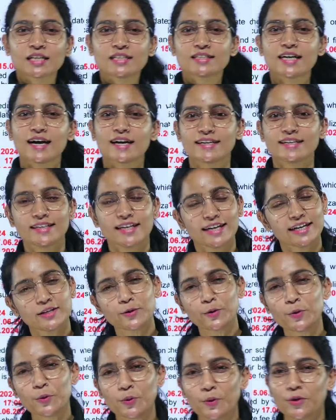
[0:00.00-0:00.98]
सारी डेट
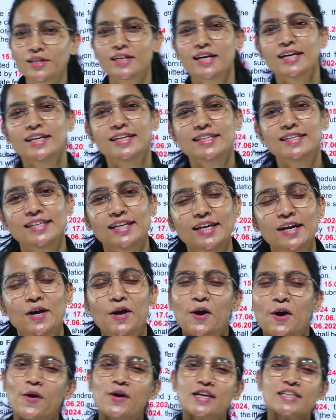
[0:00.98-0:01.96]
को नोट कर लीजिए
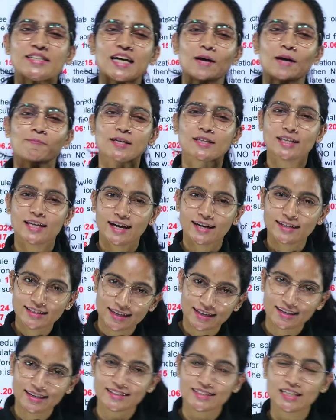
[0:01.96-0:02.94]
और एग्ज़ाम की तैयारी
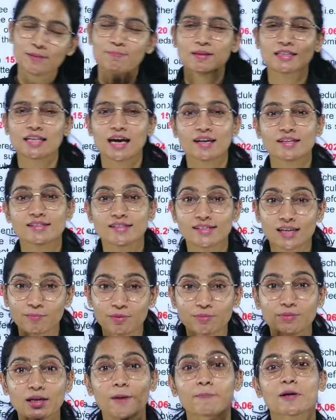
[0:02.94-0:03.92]
कर लीजिए पैंतालीस दिन अभी
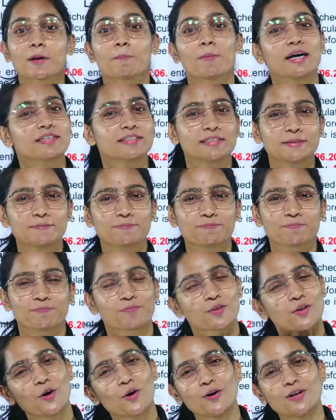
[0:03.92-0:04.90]
भी आपके पास है
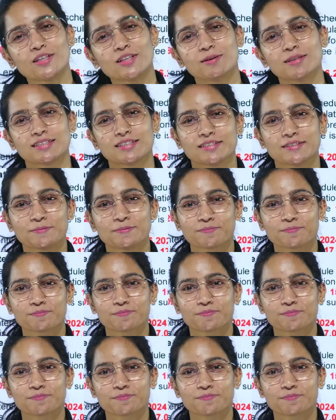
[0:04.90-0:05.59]
ऑल द बेस्ट